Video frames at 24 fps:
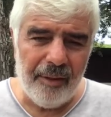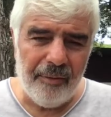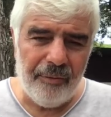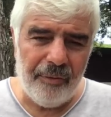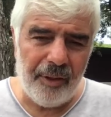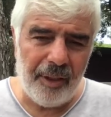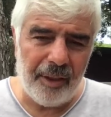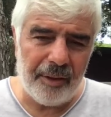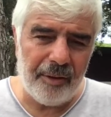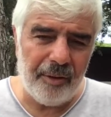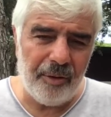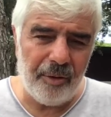
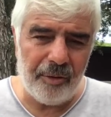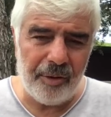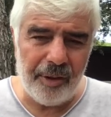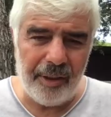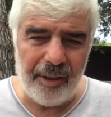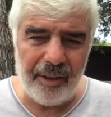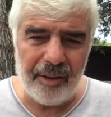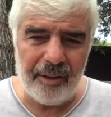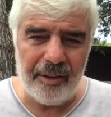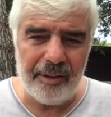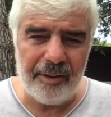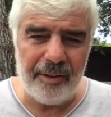Fırat'ın öte
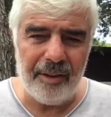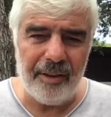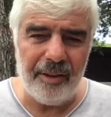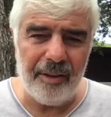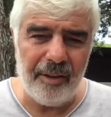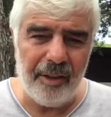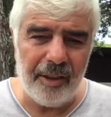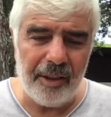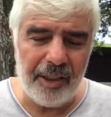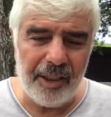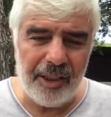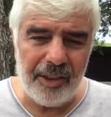
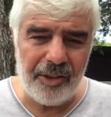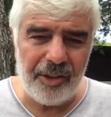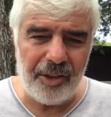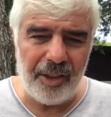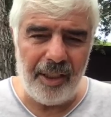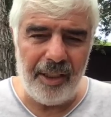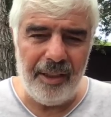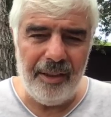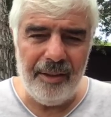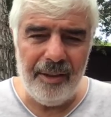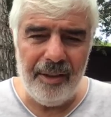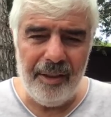yakasından
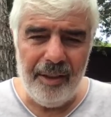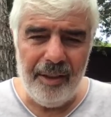geçen